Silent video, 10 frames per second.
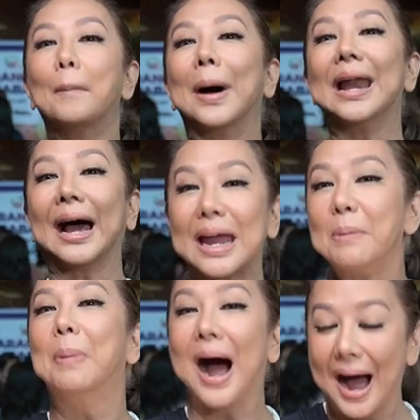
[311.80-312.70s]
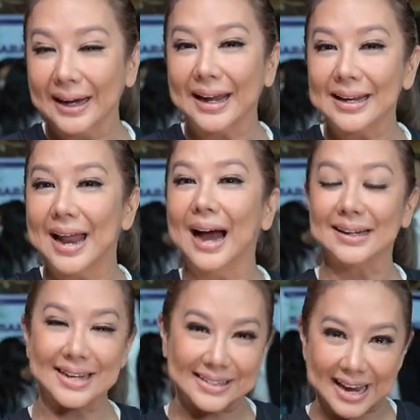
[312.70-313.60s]
Malaking bahagi ng
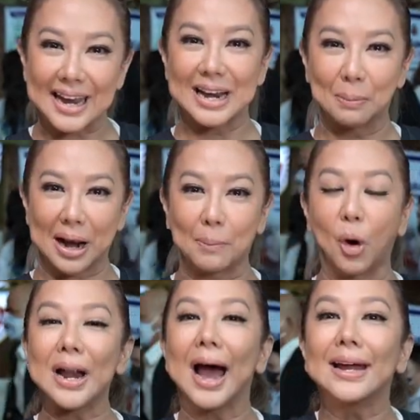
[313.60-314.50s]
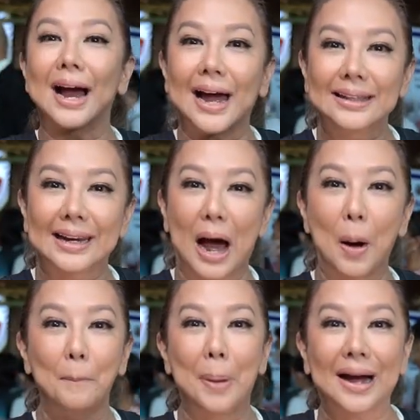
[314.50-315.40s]
kasaysayan ng Malabon ay ang
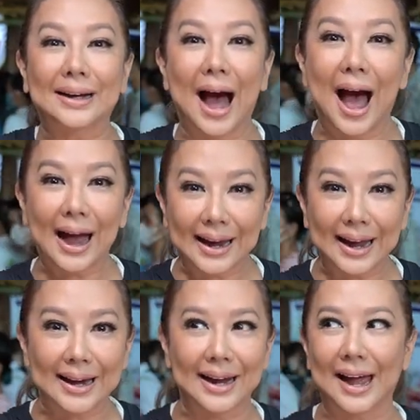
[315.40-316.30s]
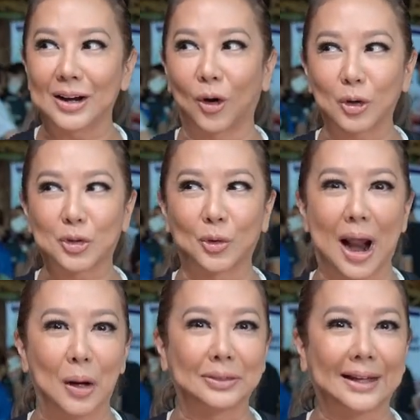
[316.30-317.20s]
kanilang pagkain. Ayan, no,
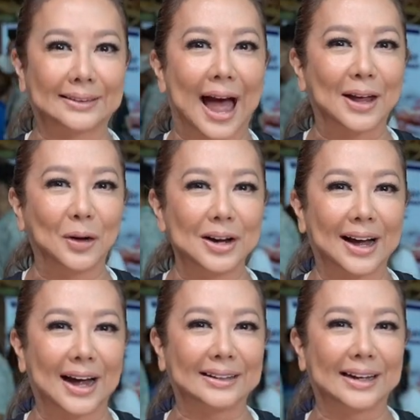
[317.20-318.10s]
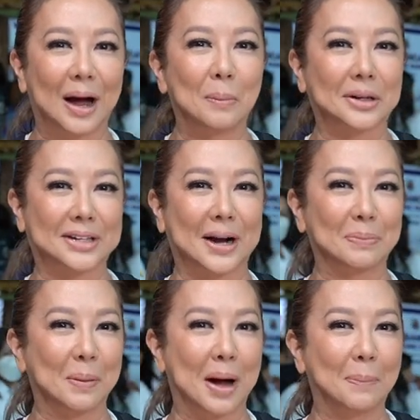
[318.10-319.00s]
surrounded tayo ng kanilang
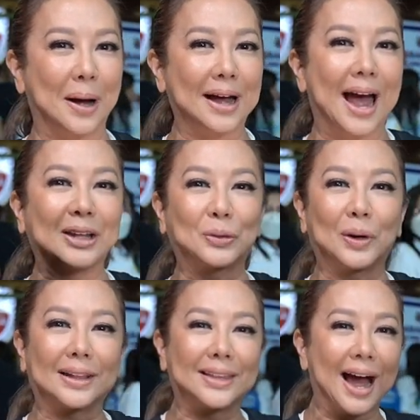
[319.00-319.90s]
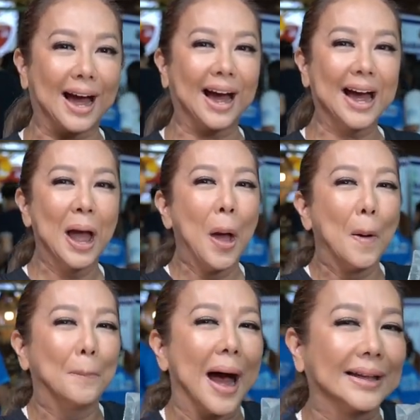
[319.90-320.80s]
masarap na mga pagkain tulad ng
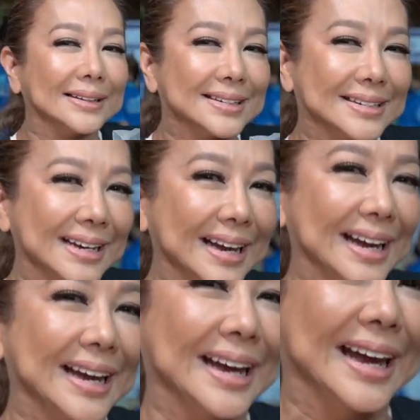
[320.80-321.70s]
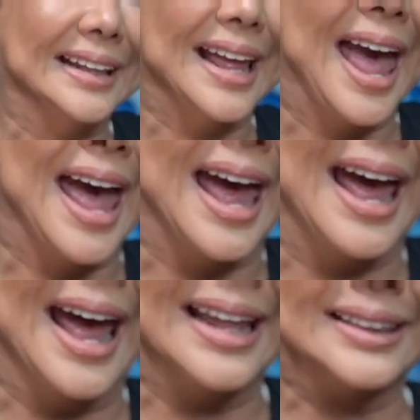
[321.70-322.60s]
pansit
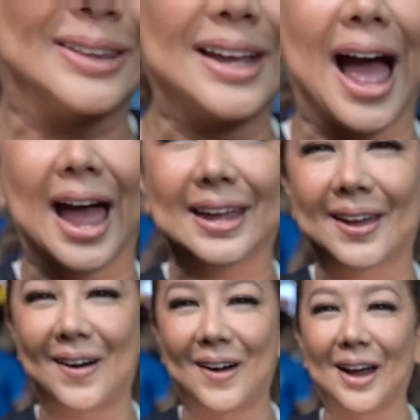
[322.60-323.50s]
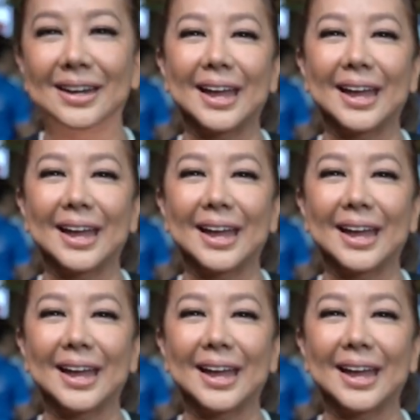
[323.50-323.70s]
and ngayon